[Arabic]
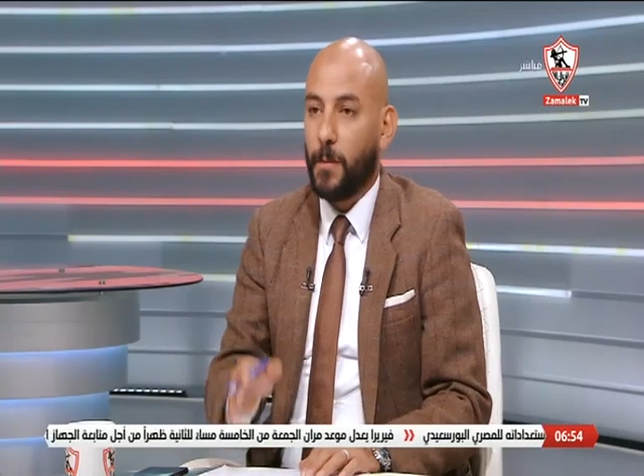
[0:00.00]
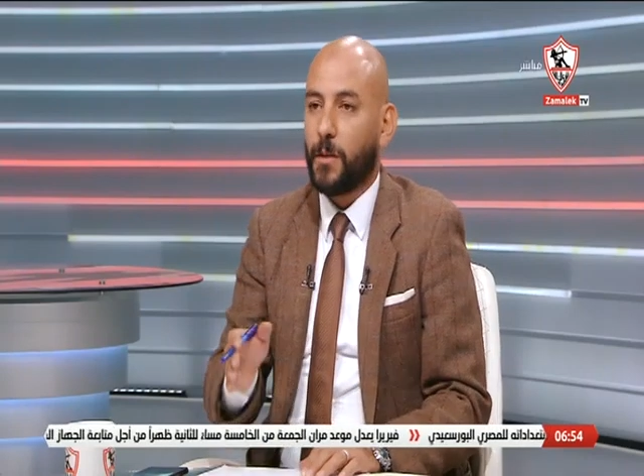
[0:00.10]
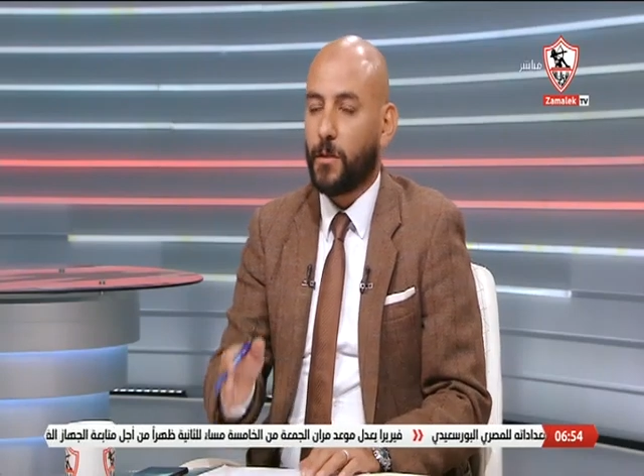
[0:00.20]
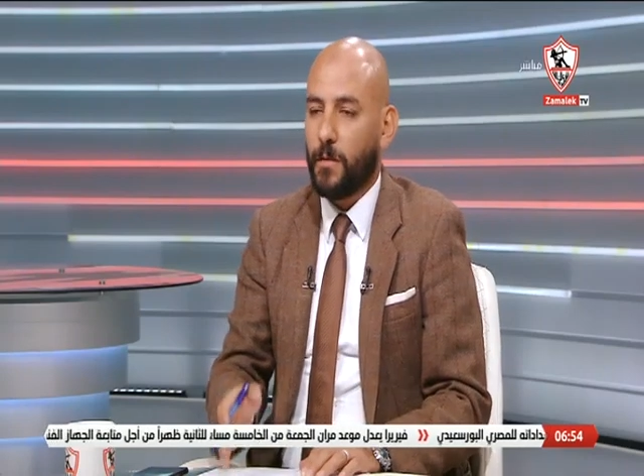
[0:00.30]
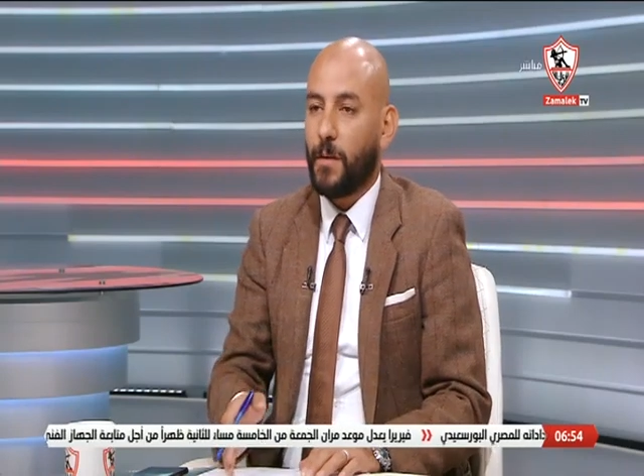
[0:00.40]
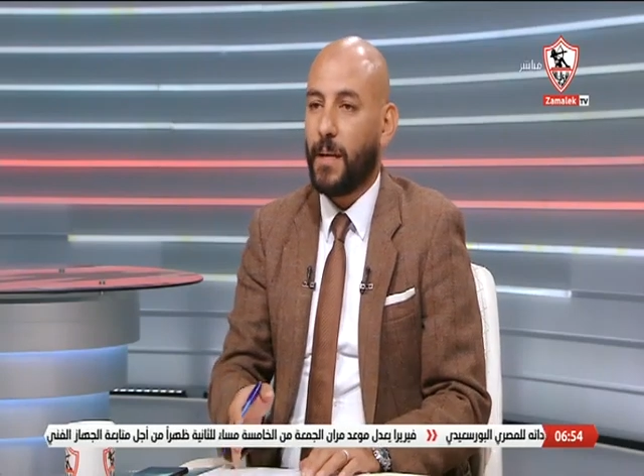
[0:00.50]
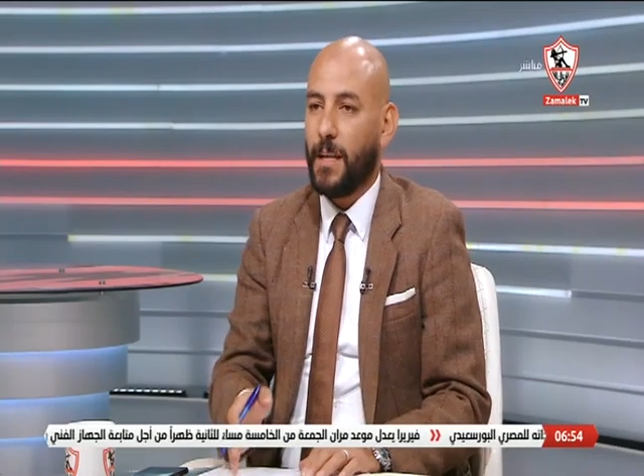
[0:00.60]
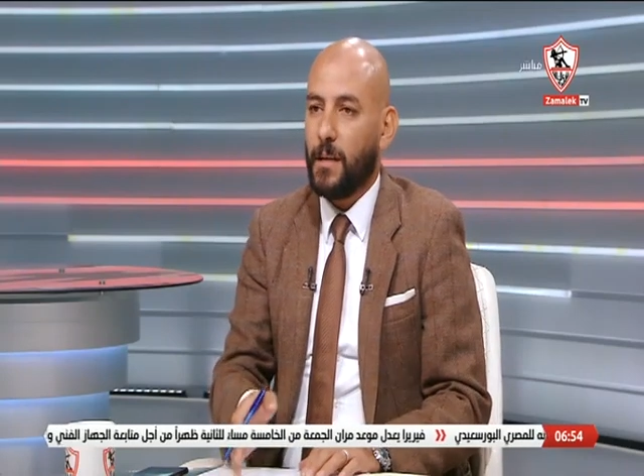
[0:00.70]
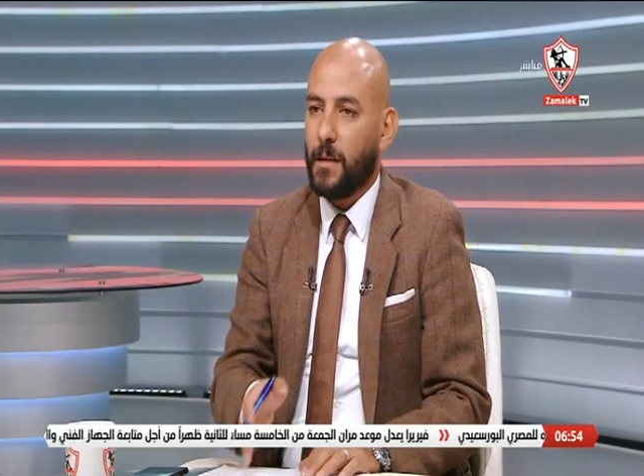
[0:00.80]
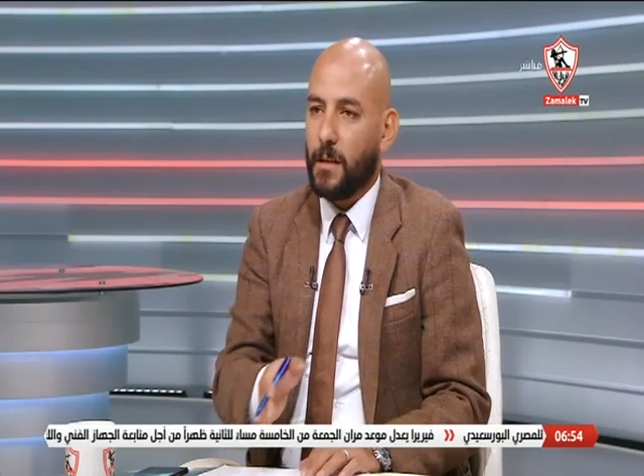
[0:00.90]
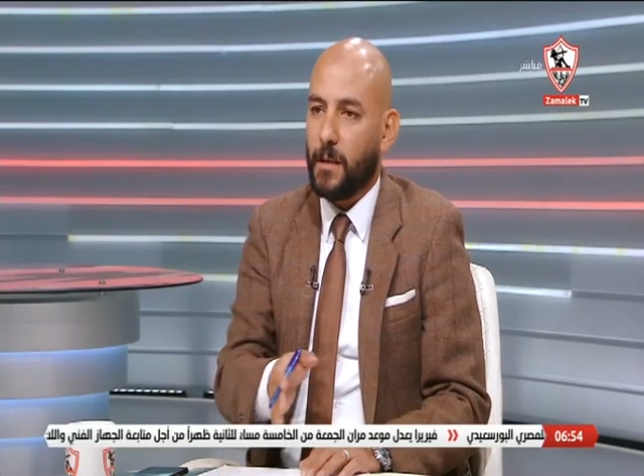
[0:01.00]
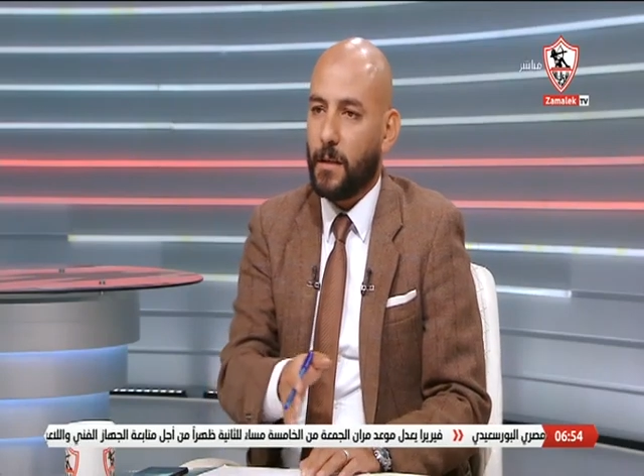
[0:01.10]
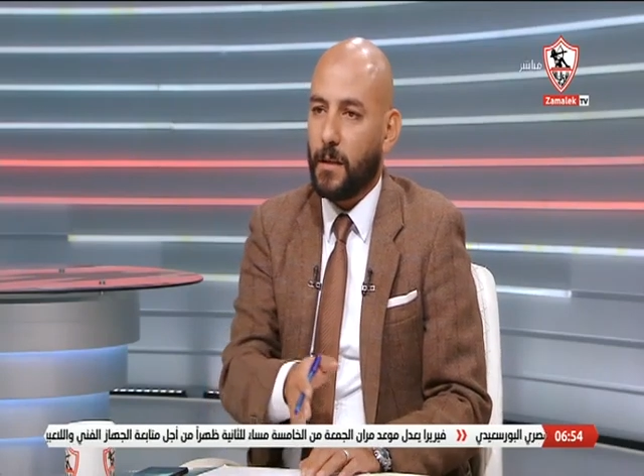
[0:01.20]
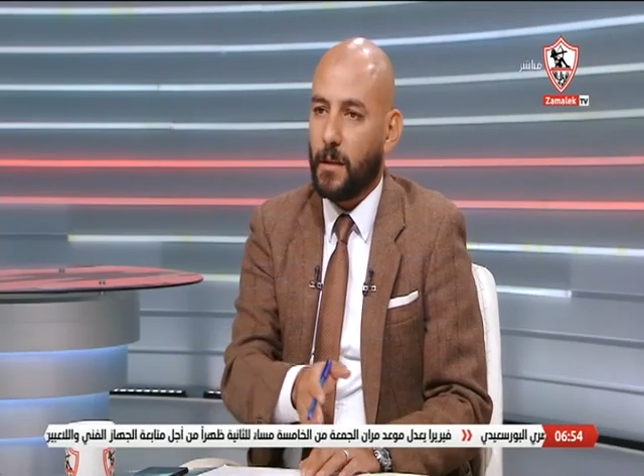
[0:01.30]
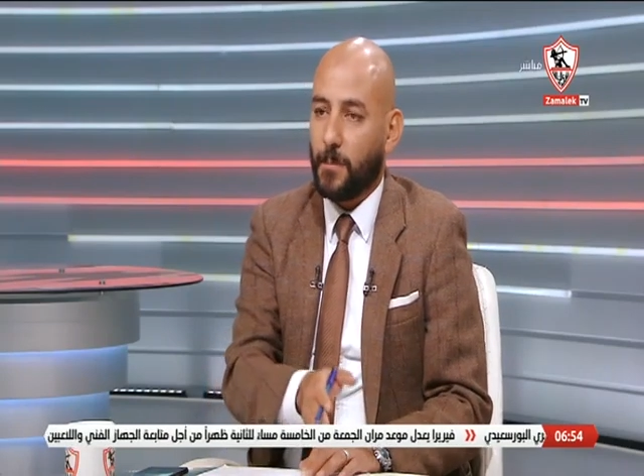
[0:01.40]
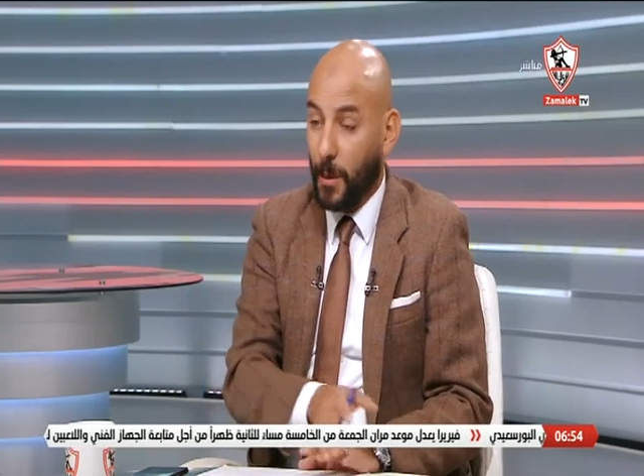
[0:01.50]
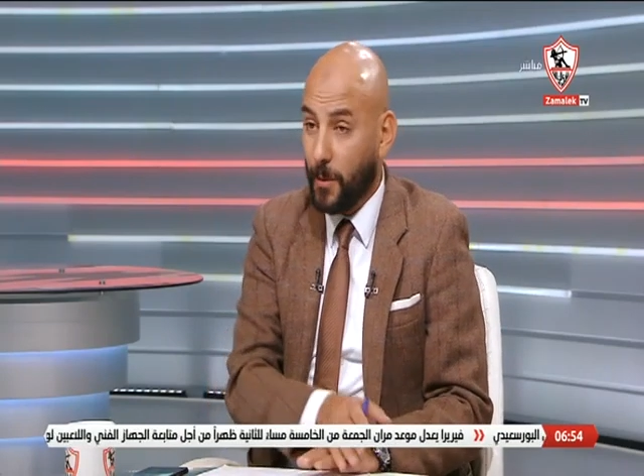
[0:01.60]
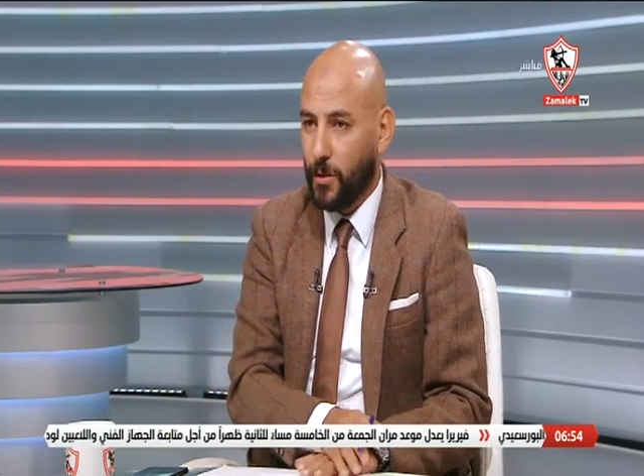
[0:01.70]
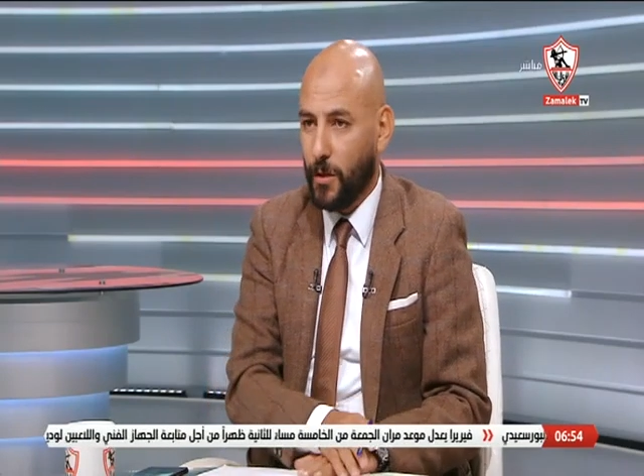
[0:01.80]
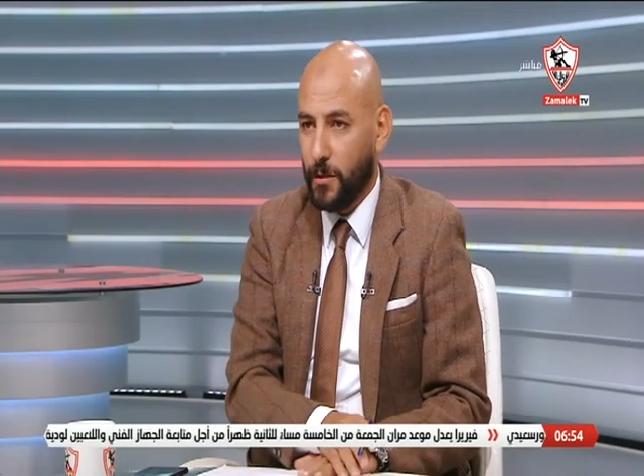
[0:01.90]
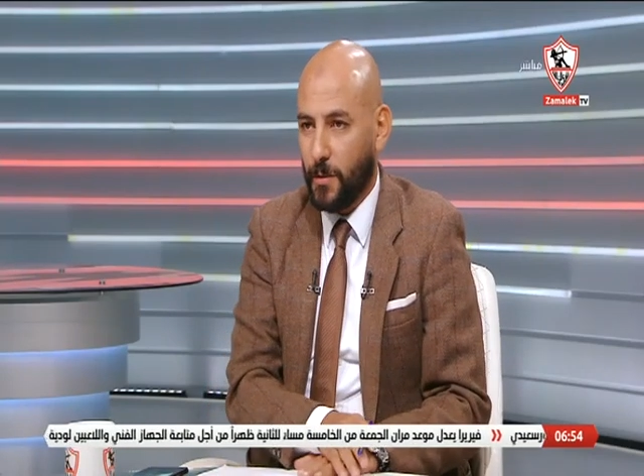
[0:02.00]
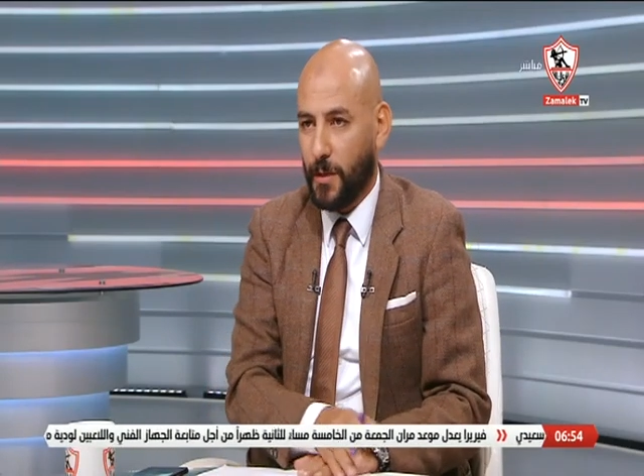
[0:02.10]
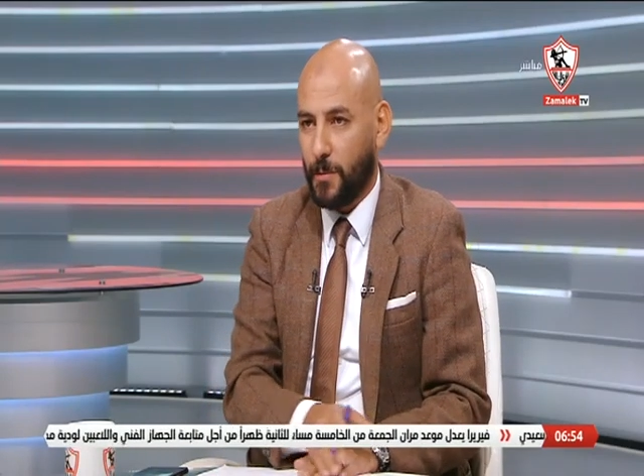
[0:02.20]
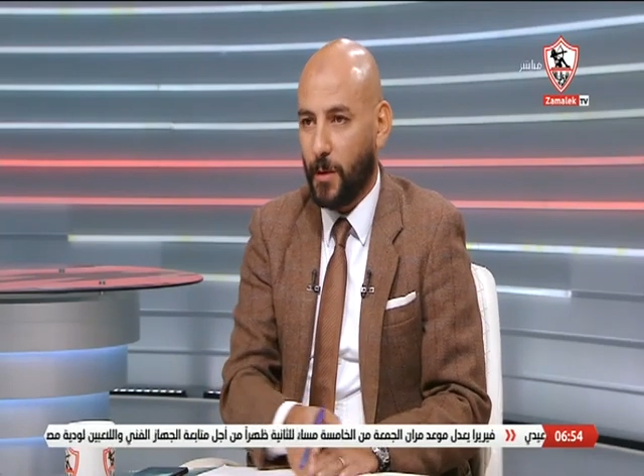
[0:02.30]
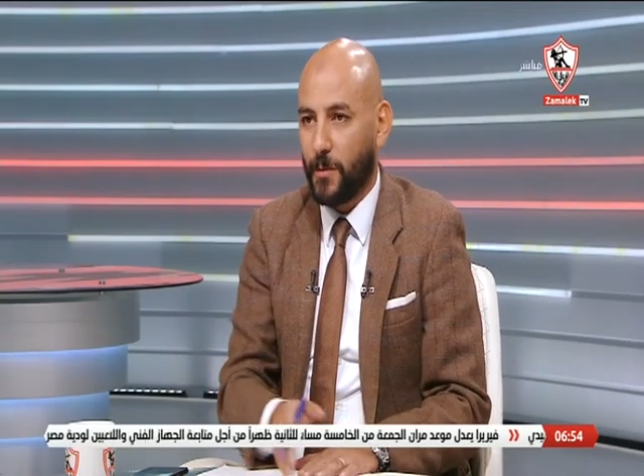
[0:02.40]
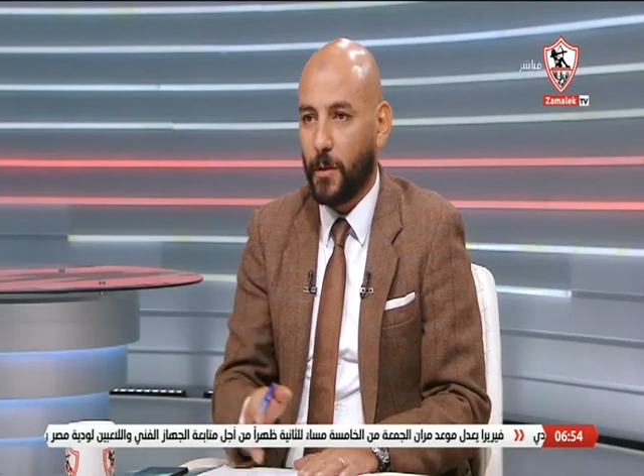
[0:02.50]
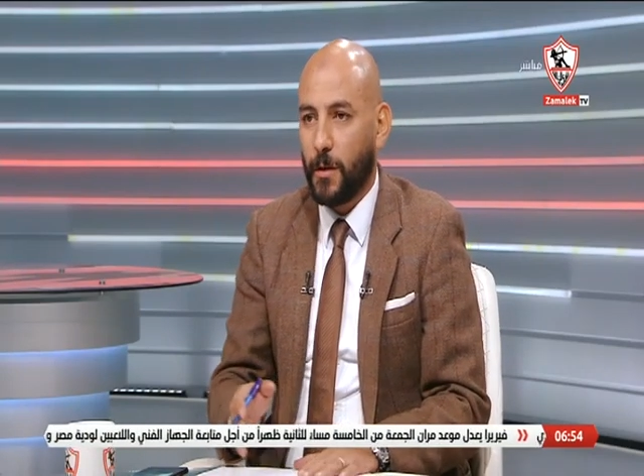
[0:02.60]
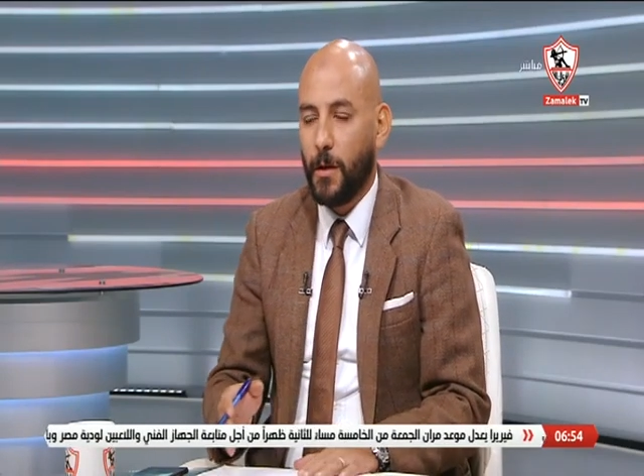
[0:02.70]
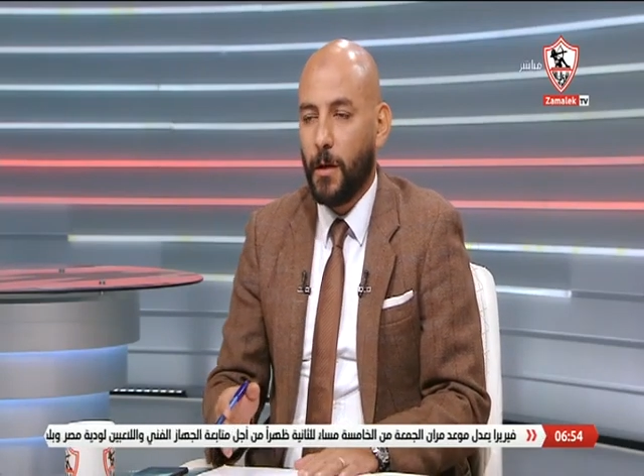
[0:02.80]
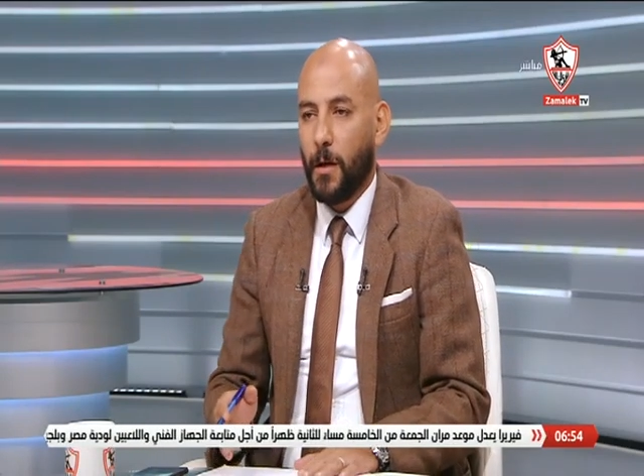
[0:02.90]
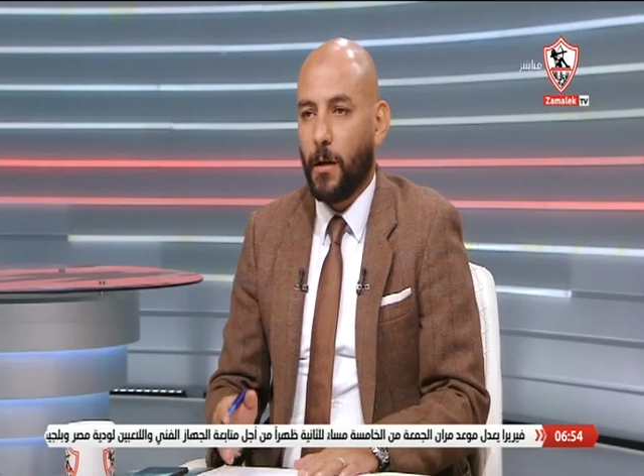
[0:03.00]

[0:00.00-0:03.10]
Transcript: بالاضافه الى آه، ابراهيم انضاي يمكن ابراهيم انضاي